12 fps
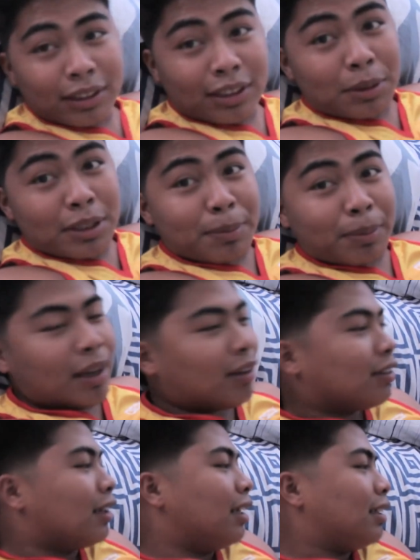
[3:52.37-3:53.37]
6 months pa
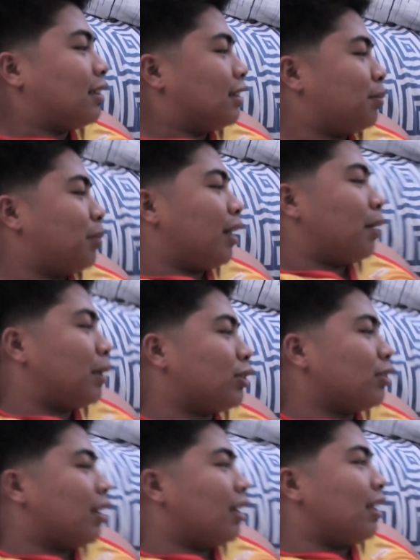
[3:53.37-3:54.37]
ako guys, para
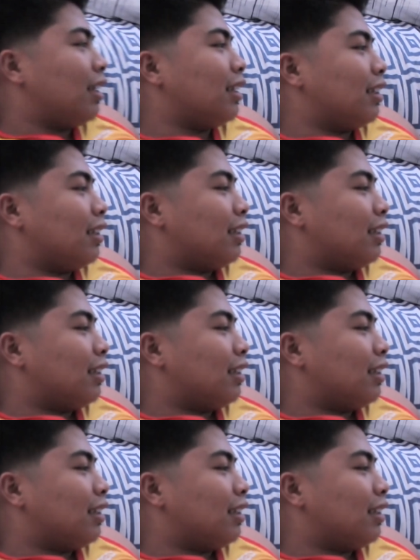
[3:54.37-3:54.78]
patunayan